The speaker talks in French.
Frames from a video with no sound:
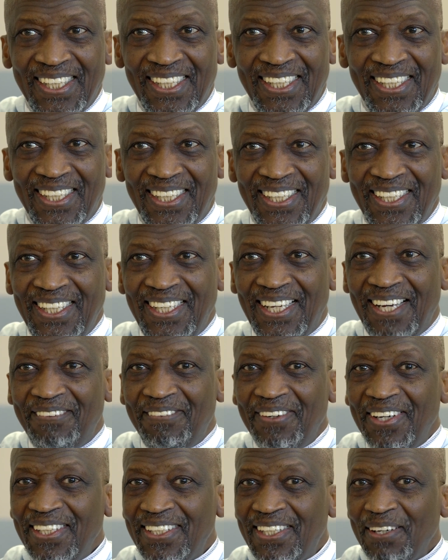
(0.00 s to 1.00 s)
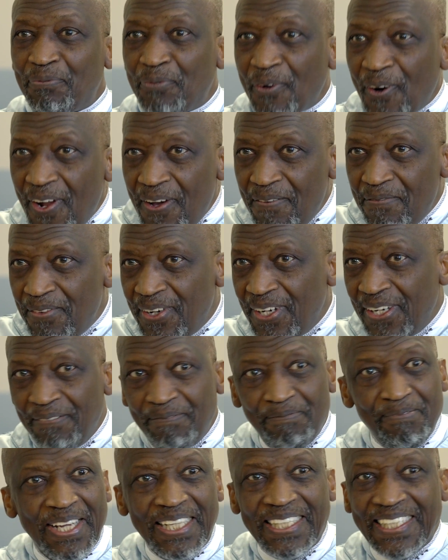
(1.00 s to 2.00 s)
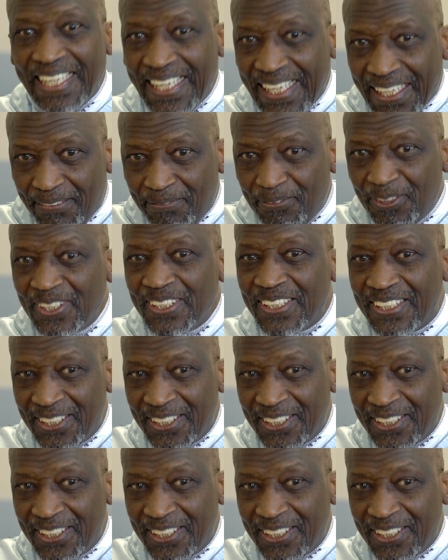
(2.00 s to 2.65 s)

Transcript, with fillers: Euh, il avait des problèmes, mais néanmoins,